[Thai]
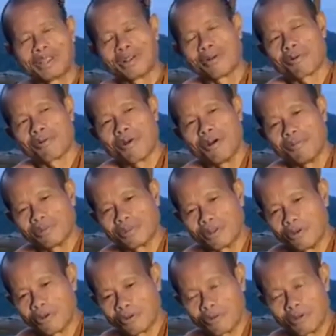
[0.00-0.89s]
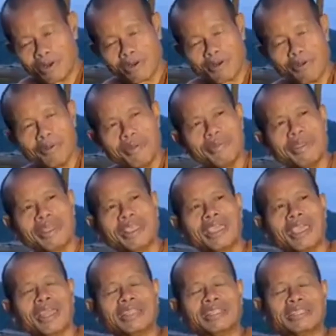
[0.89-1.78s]
อยู่แต่กับความสนุกมันก็
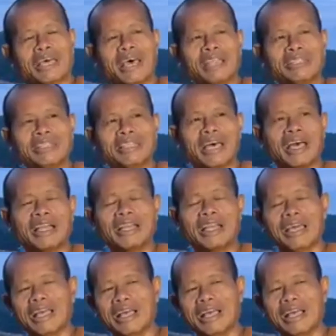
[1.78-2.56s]
ไม่มีแก่นสาร